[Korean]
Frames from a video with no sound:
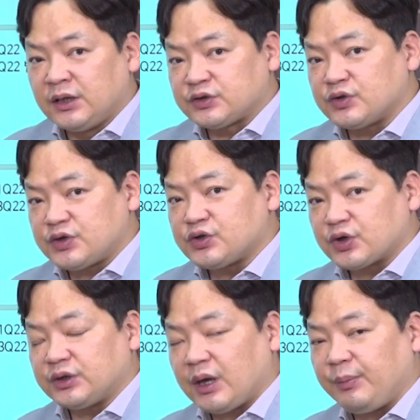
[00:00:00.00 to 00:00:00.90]

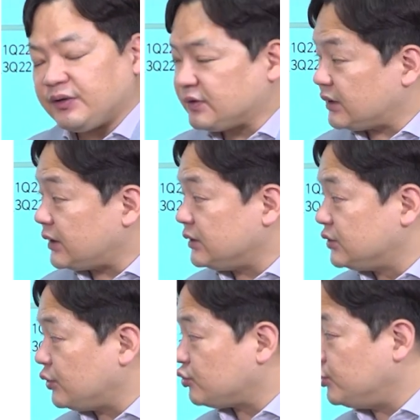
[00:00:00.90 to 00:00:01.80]
전체적인 캐펙스가 다
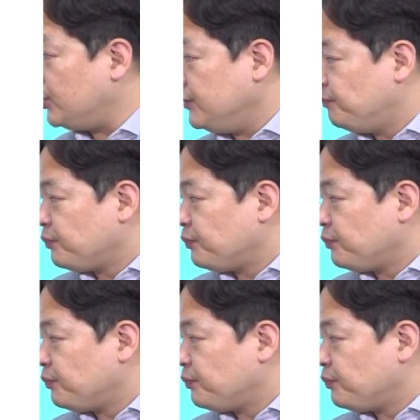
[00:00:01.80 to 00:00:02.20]
늘었고요.